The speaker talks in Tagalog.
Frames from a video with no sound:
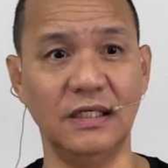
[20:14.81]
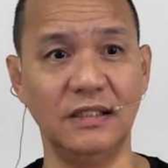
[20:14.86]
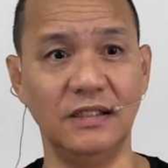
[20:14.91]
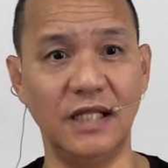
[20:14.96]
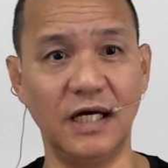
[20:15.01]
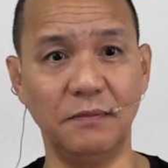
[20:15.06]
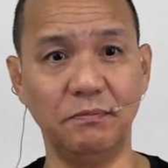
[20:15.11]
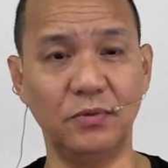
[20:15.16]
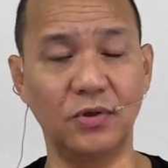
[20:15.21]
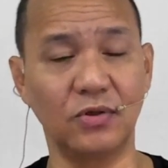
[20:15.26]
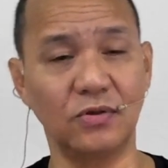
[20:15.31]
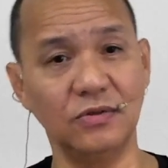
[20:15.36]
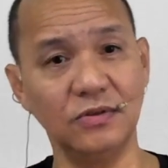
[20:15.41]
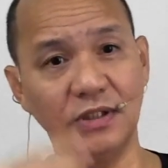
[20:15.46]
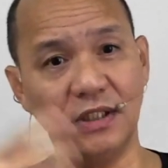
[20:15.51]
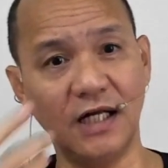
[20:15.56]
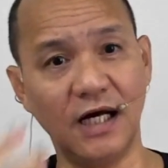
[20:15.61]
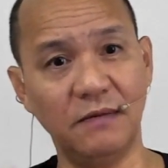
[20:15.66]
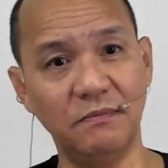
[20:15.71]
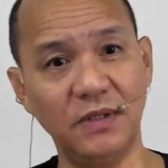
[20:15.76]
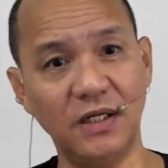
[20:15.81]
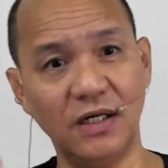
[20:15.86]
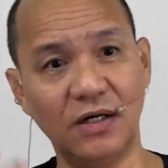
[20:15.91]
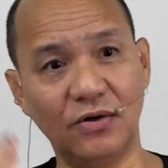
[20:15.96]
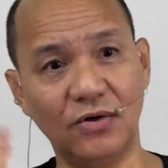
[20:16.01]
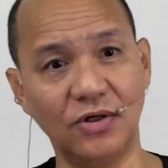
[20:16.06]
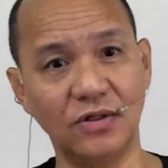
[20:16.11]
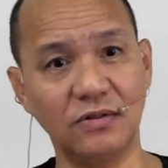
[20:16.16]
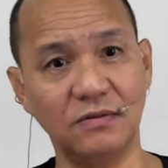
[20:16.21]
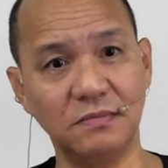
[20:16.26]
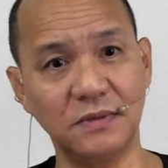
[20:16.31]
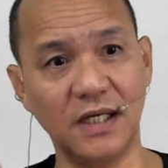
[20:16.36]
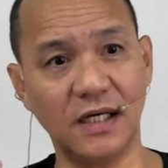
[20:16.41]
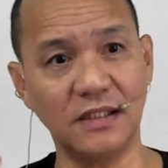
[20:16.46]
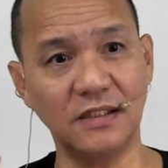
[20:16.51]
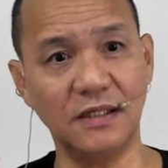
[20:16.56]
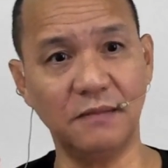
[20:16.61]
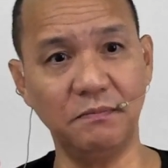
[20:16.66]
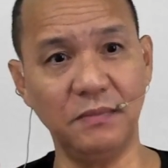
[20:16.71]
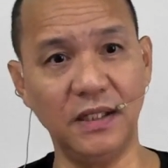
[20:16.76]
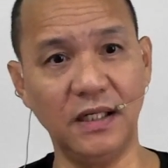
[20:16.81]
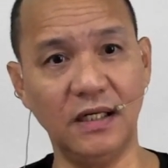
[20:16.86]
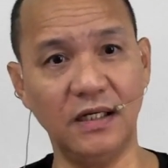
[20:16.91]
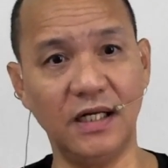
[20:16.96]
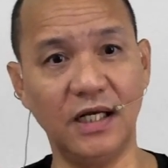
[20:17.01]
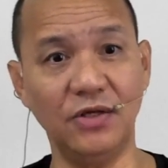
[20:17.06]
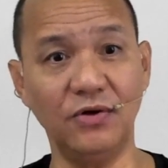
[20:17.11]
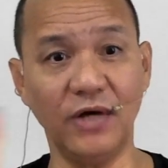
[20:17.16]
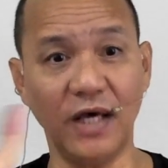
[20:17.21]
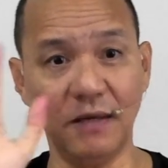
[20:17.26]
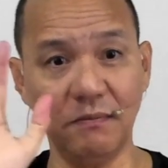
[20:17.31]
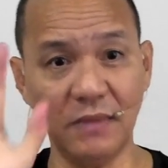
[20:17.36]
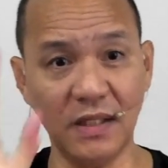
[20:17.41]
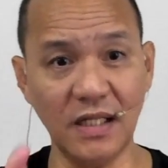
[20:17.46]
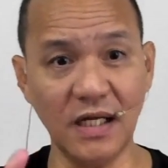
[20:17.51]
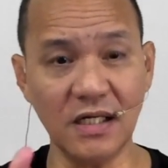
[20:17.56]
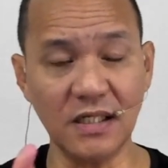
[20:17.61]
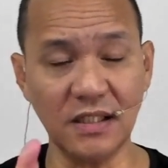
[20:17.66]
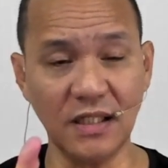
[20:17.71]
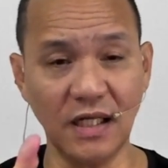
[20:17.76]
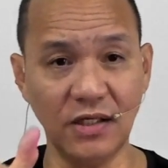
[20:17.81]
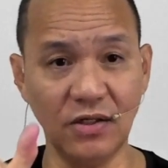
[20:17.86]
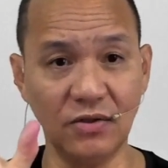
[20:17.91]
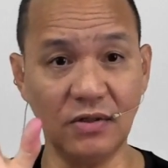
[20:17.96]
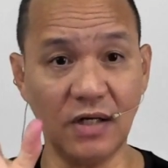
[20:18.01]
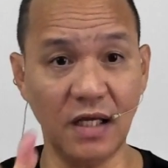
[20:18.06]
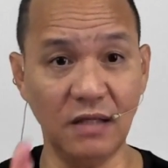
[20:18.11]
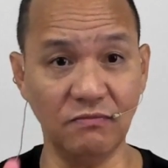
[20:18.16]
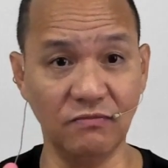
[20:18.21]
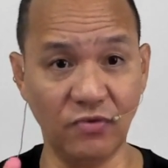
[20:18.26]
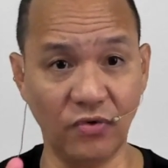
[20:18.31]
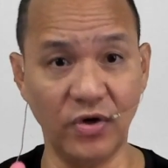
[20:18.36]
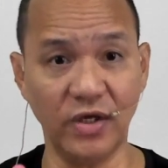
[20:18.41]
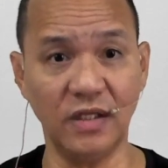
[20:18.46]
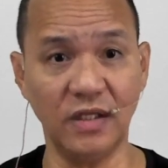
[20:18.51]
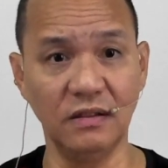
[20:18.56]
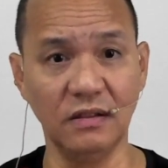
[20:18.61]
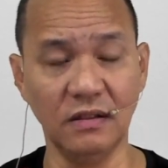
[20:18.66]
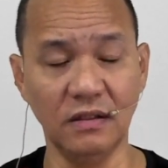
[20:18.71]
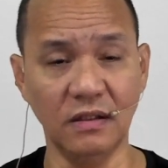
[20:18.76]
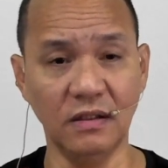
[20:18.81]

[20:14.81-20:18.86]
Therefore, kung sinabi ng Court of Tax Appeal na yung evidence na yun ay void,